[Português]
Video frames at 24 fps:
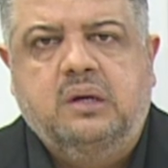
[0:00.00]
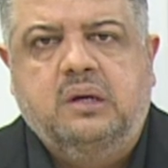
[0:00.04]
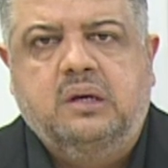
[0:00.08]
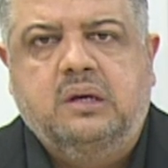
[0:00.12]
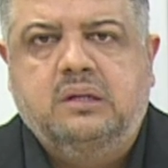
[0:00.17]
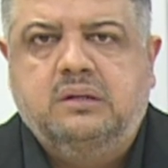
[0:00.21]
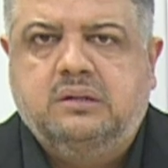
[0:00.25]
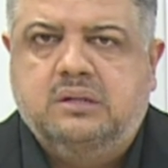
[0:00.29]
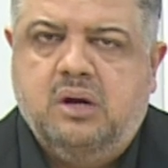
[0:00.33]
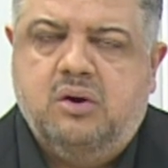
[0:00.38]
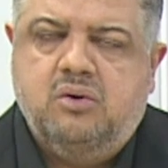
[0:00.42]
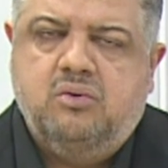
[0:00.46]

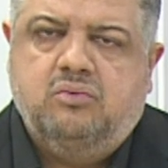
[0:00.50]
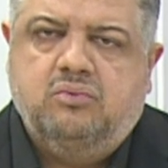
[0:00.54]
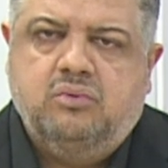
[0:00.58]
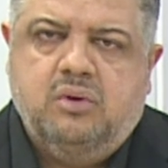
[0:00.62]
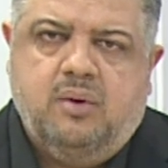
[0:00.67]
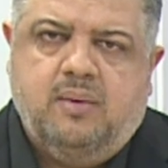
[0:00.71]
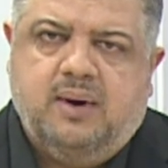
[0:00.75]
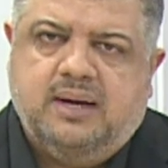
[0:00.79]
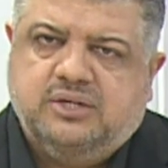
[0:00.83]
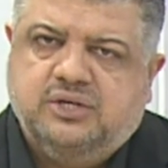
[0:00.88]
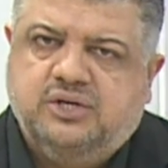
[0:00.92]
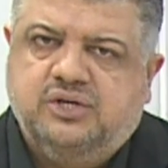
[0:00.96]
Então,
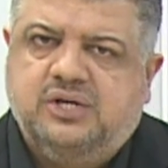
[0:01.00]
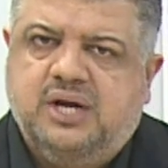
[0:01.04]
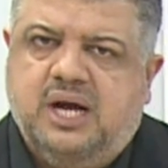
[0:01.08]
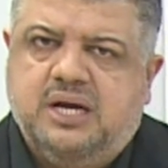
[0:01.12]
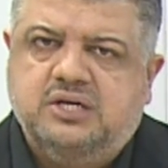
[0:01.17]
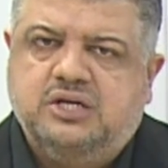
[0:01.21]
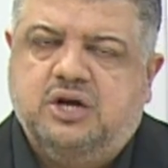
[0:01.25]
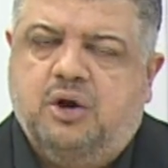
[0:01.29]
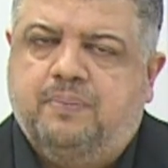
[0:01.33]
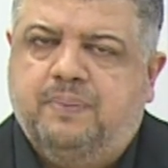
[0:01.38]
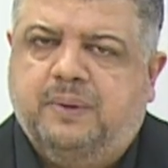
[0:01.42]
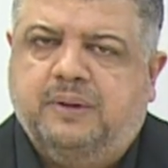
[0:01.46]
eu acho que já
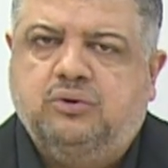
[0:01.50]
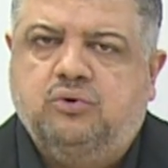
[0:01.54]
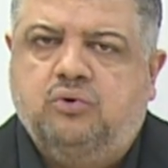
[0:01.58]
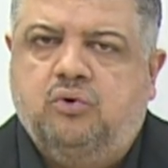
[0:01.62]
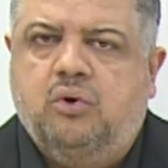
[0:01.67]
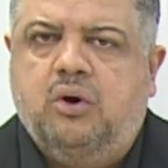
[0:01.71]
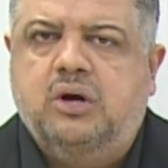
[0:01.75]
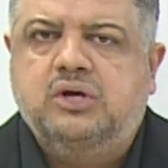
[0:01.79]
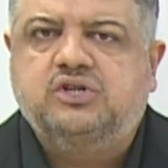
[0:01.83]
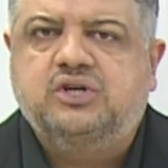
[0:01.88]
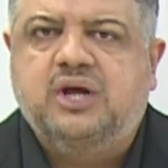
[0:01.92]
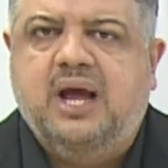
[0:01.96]
já o Pedro
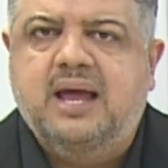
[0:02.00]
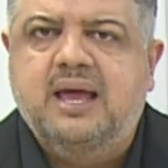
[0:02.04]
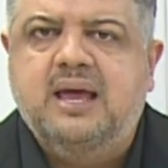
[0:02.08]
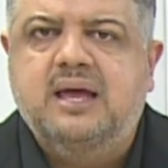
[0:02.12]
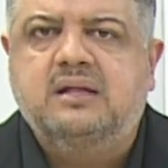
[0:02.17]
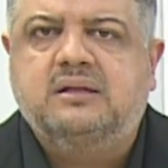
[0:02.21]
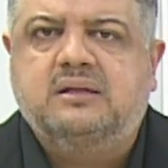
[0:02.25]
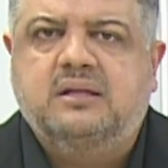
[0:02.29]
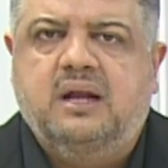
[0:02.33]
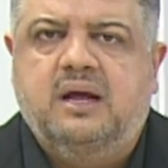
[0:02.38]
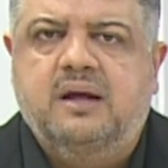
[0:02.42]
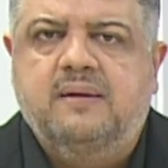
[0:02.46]
Rocha
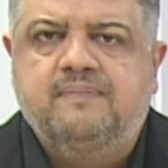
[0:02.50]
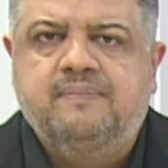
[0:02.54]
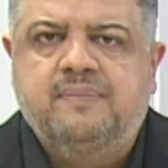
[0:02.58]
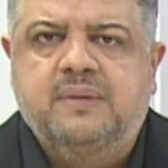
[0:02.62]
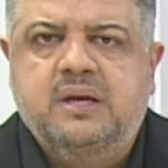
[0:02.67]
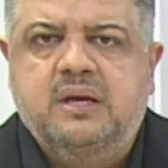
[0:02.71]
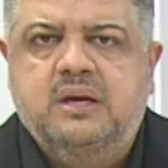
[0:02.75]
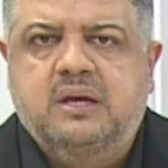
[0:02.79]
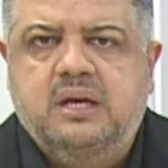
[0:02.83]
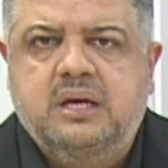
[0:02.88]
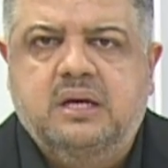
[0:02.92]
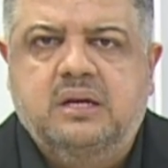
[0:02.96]
entra
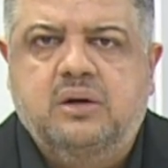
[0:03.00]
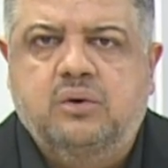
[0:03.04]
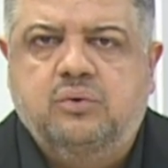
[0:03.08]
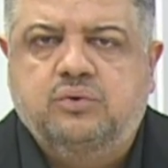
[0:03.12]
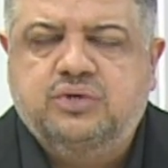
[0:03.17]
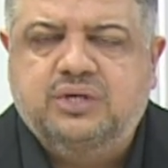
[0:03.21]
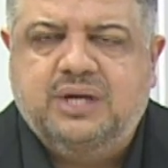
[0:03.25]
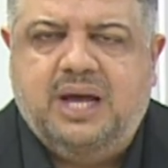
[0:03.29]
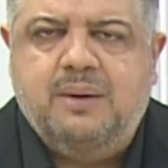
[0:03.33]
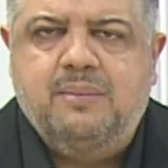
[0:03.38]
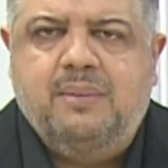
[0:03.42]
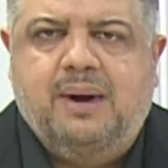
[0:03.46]
e não
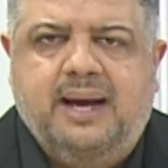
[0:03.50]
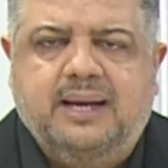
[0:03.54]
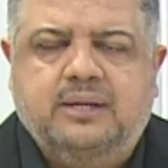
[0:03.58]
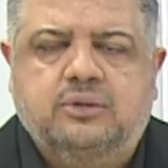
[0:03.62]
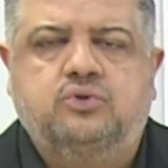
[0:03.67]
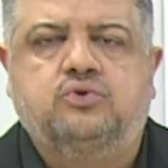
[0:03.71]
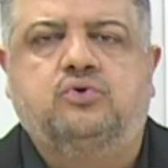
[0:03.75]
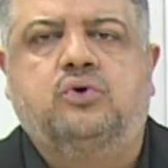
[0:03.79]
sai mais.